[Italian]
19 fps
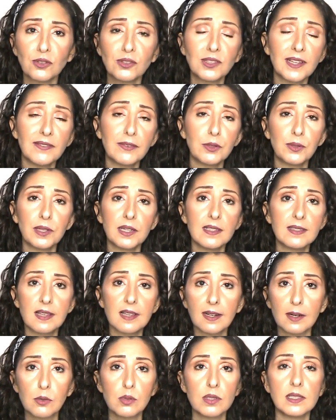non devi
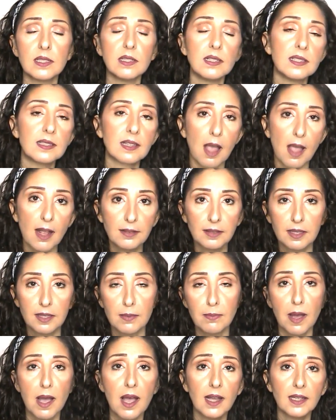utilizzare questi dischetti
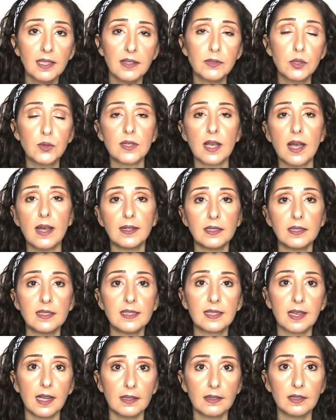ma devi usare i
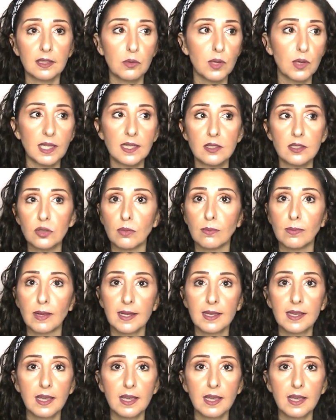dischetti quelli insomma